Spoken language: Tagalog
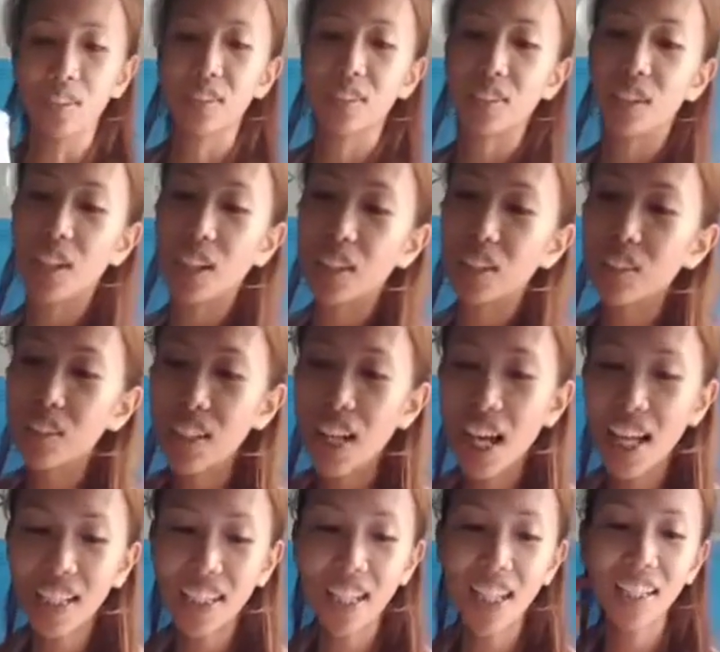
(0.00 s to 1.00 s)
So, ito
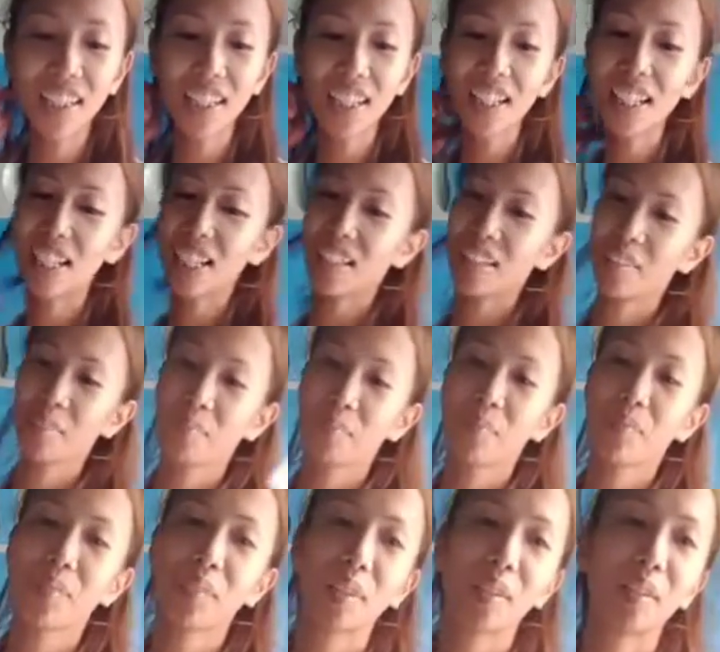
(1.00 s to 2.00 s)
na. Dili,
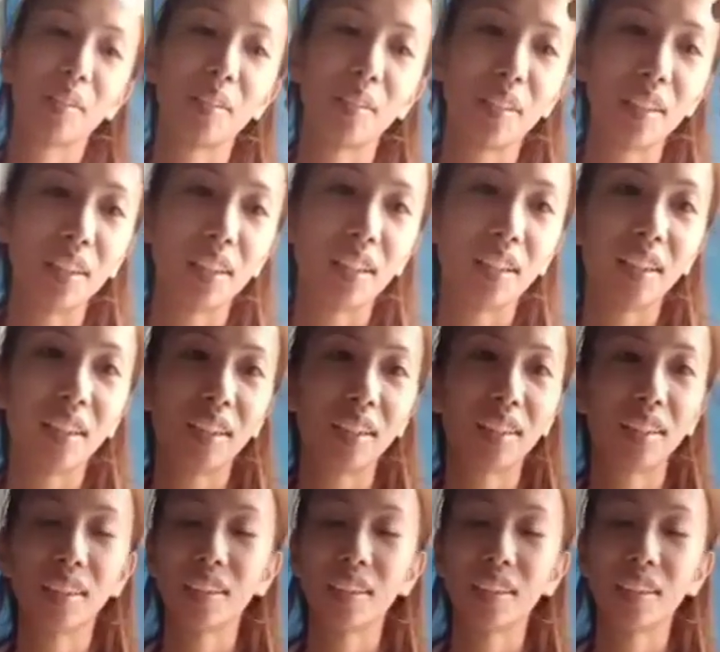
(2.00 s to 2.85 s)
Ito na.